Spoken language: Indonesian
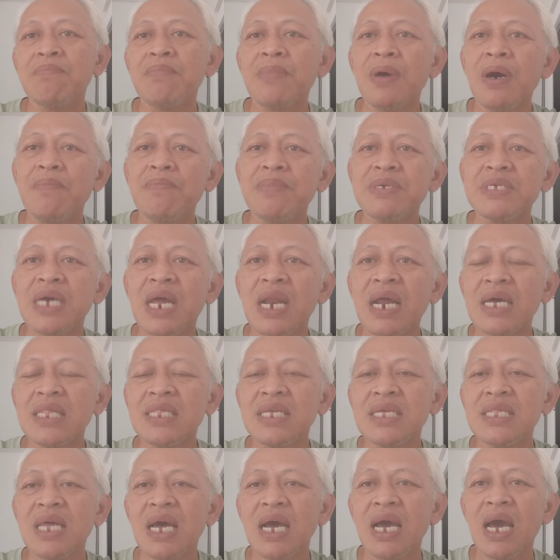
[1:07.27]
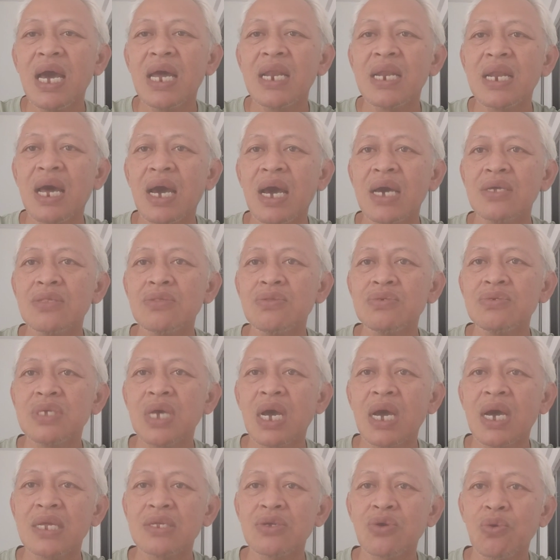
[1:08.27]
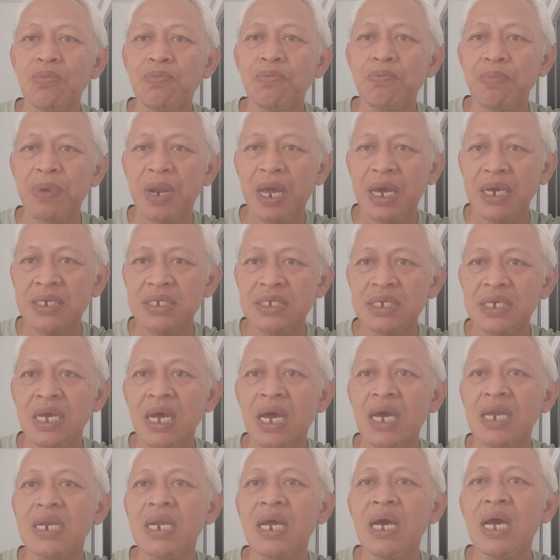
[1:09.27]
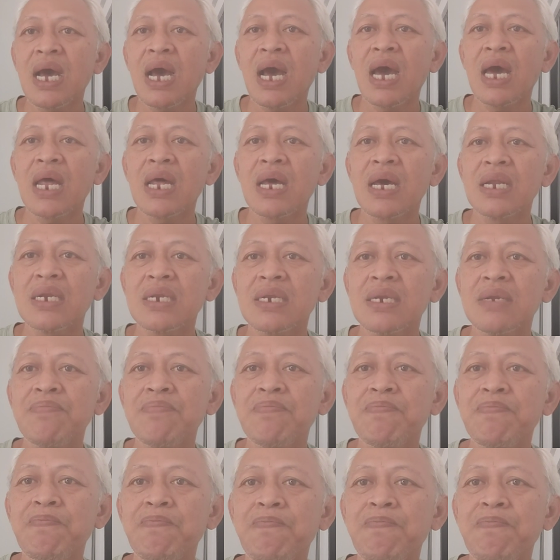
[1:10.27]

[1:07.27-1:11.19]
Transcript: Membicarakan tentang anak itu sangat kompleks karena ah, di,